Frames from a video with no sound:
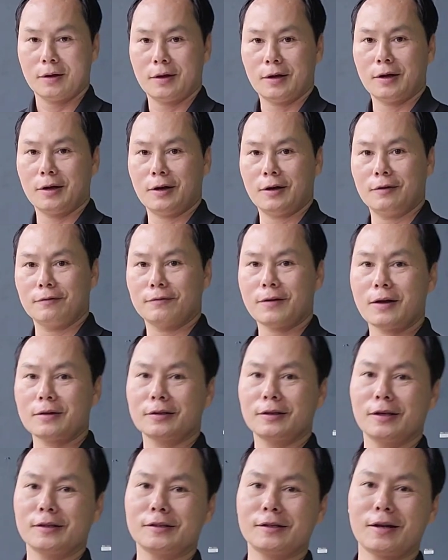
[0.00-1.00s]
À, vâng,
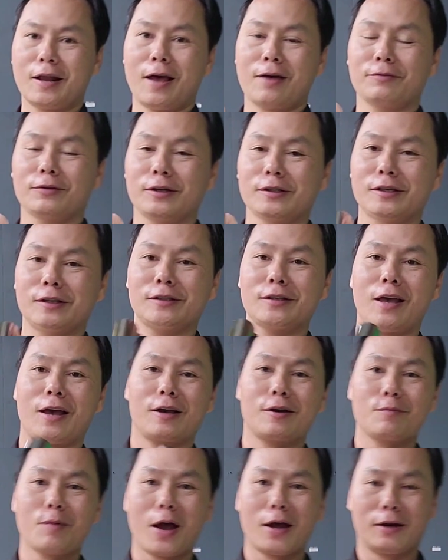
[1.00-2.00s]
Yến Sơn Hà vừa chia sẻ
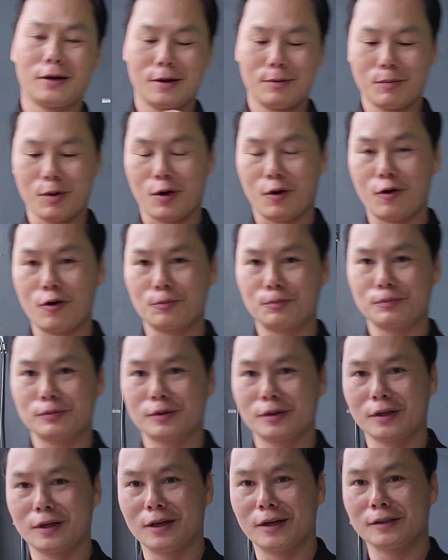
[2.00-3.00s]
các bạn à, mở hộp
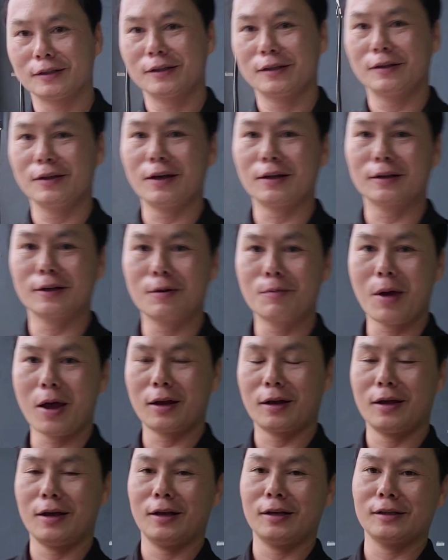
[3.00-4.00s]
à, chi, tiết các
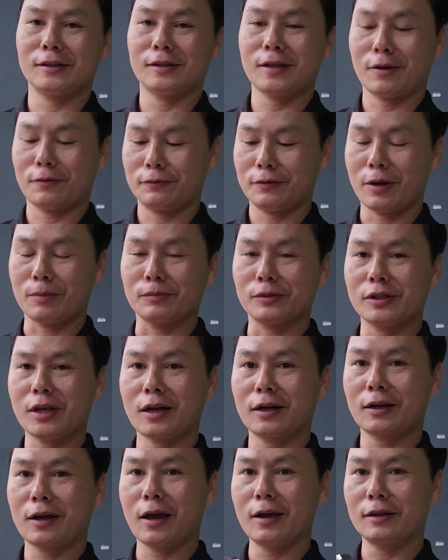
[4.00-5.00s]
bạn à, sản phẩm
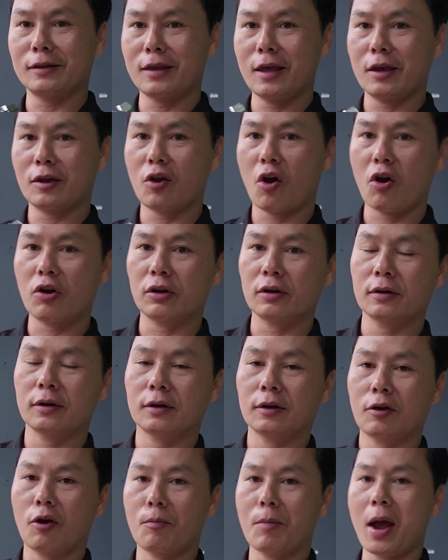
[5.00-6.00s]
sen cây T-Con
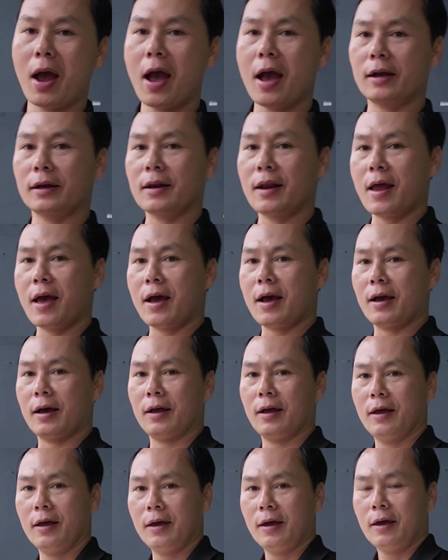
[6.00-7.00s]
có mã hàng là
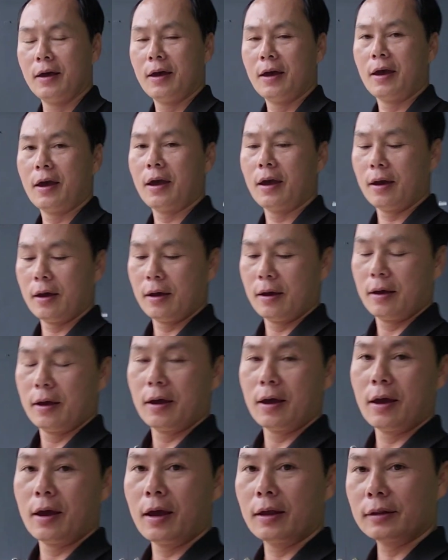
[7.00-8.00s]

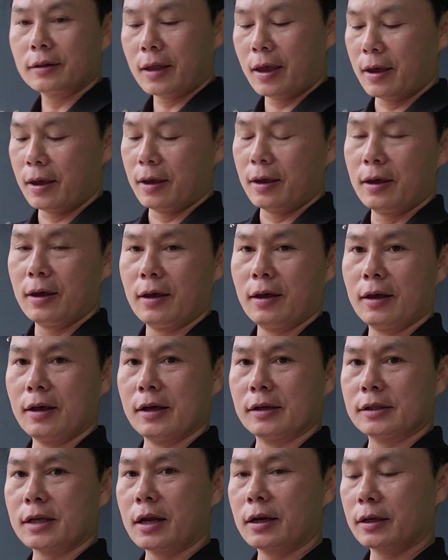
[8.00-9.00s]
ST
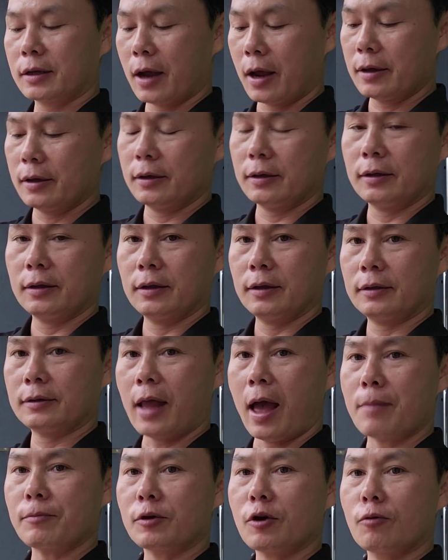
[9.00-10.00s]
à, Senkei
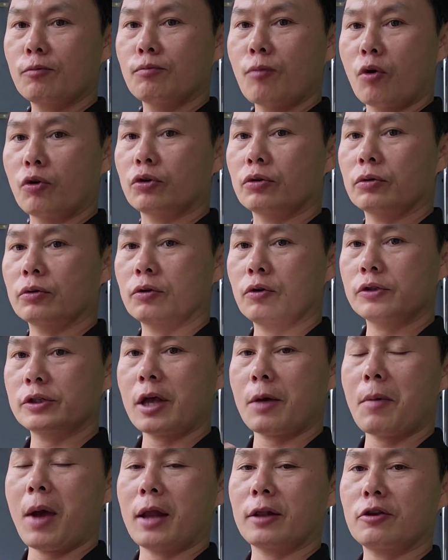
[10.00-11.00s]
801 còn
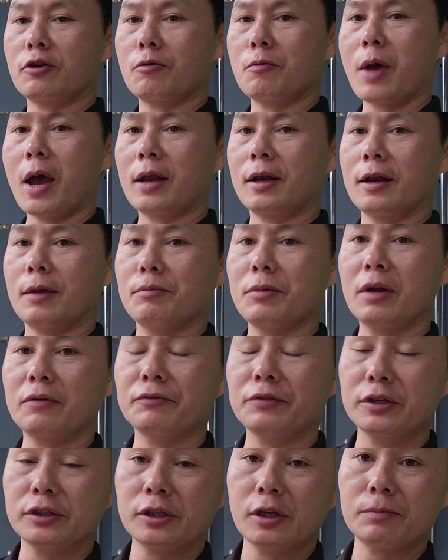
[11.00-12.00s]
giá bán cho các bạn là miễn
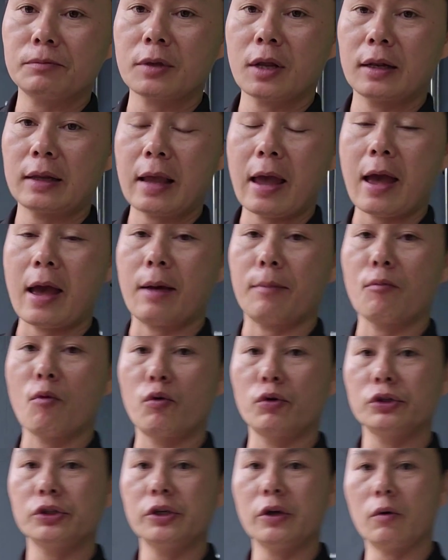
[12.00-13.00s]
phí ship tận nhà
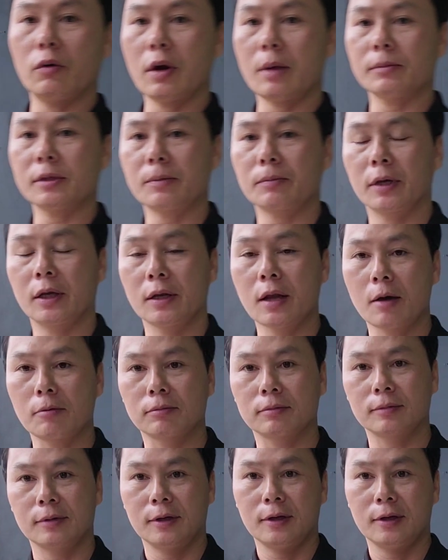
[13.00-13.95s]
4 triệu 500 nghìn đồng